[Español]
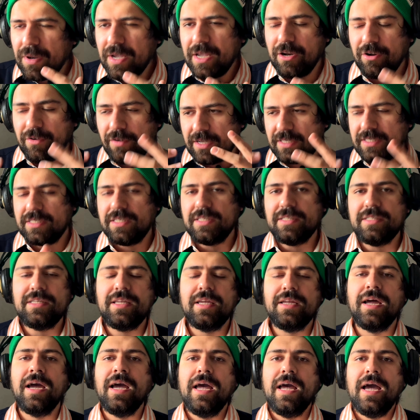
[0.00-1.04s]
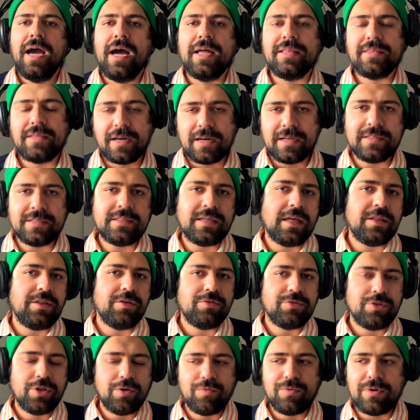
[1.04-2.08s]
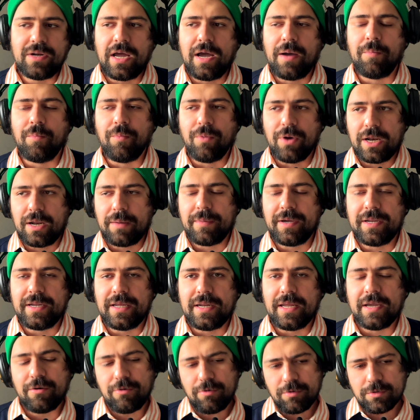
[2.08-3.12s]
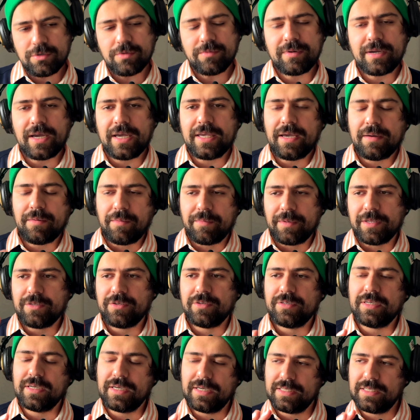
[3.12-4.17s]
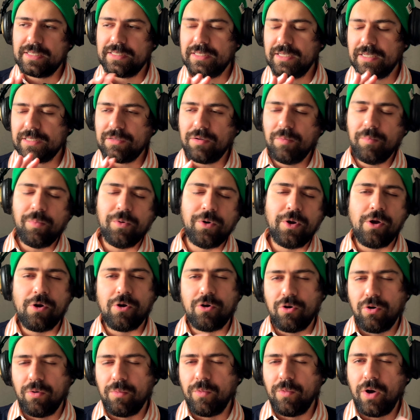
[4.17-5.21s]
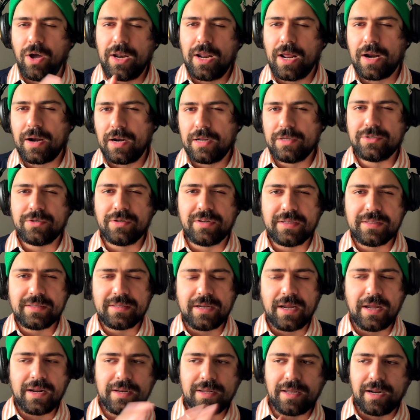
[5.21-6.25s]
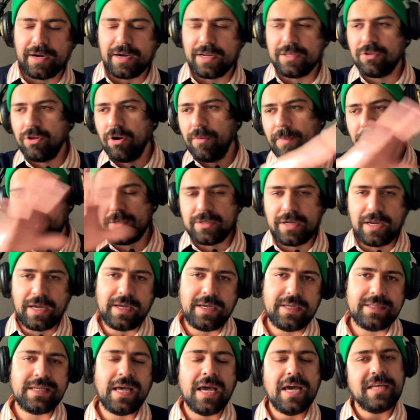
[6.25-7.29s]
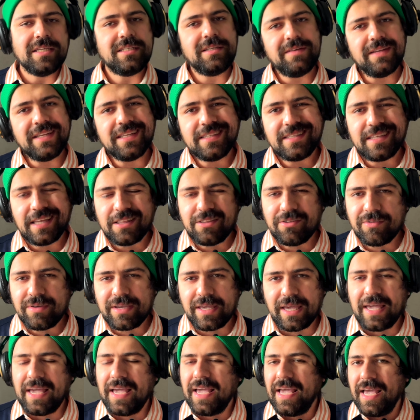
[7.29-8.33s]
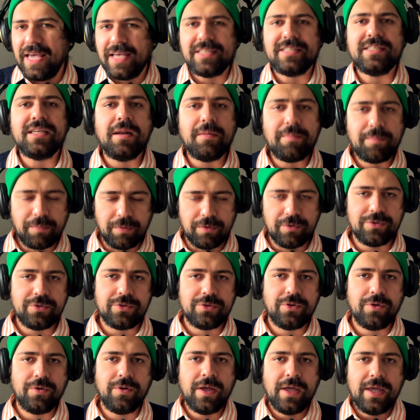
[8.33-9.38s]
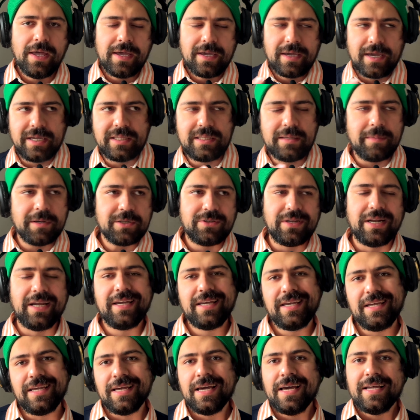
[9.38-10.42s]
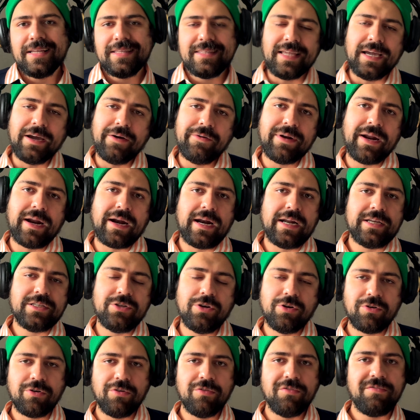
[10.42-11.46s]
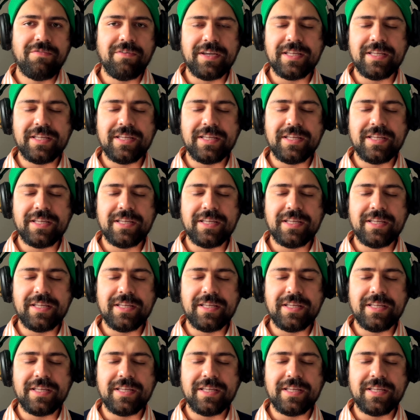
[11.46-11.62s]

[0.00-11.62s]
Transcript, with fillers: y lo hace sentir aterrizado de una buena manera, incluso aunque haya momentos en que se sienta un poco incómoda la relación entre él y el resto de los personajes, si bien entiendo que es el punto que este personaje tenga una relación con